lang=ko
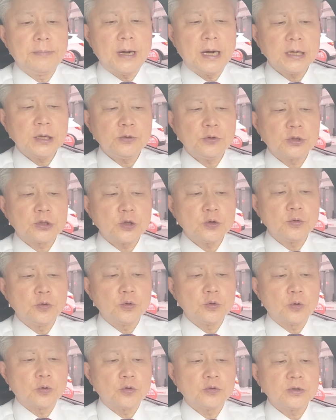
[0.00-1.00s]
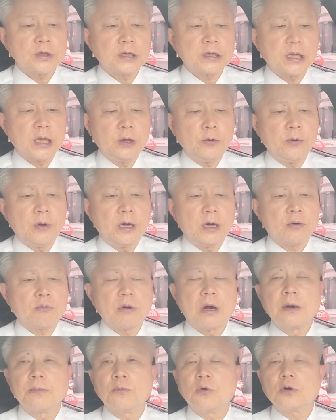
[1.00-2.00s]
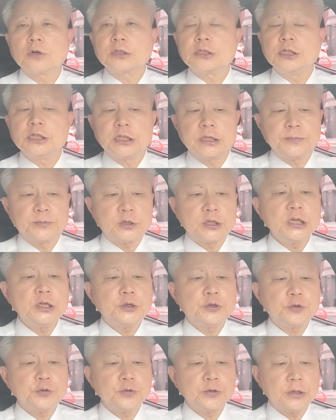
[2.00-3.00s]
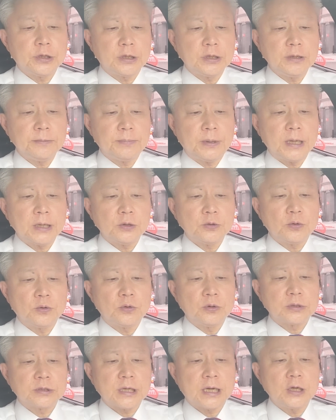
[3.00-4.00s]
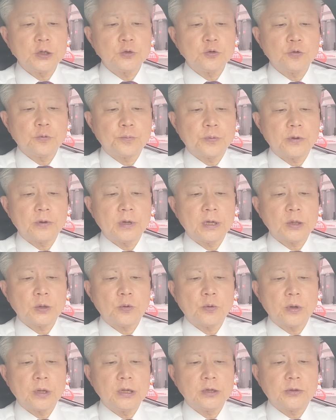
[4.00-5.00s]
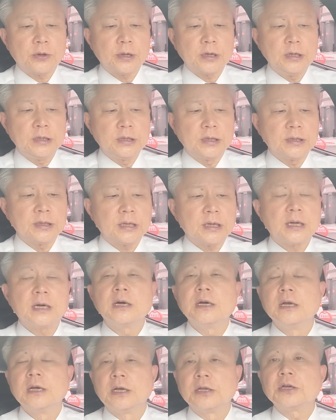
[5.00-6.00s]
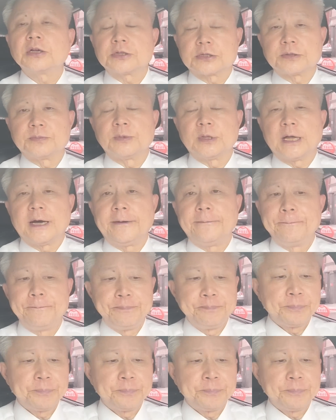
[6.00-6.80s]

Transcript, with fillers: 8.15 전국 노동자 대회와 광복 77주년 8.15 자주 평화통일대회를 연달아 열었습니다.